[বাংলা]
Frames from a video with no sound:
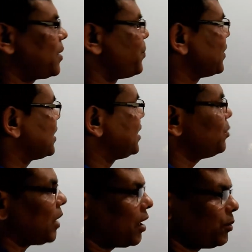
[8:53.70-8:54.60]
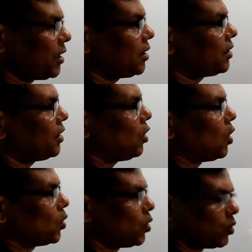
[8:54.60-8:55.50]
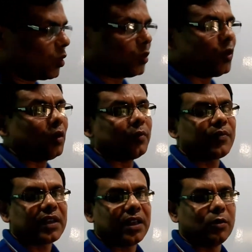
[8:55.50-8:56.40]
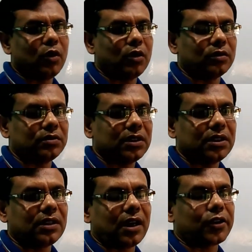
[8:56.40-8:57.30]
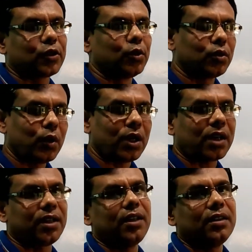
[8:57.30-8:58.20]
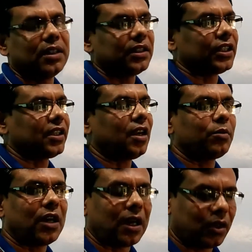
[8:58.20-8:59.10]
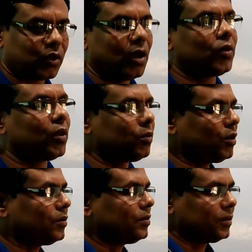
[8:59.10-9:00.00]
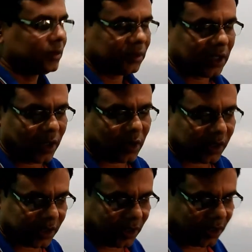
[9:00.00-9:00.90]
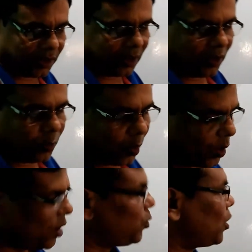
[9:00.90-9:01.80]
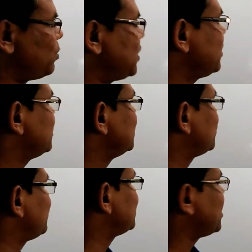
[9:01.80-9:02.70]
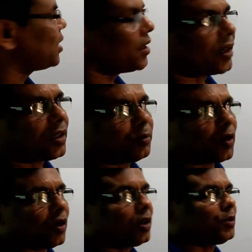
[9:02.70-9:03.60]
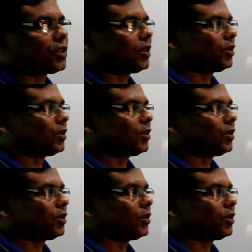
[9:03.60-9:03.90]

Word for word: কিভাবে অঙ্ক করব এবং তার সূত্রটা কি সেটা আমরা আলোচনা করব যাই হোক আসছি পরের পর্বে তবে তার আগে একটা বলার বিষয় হচ্ছে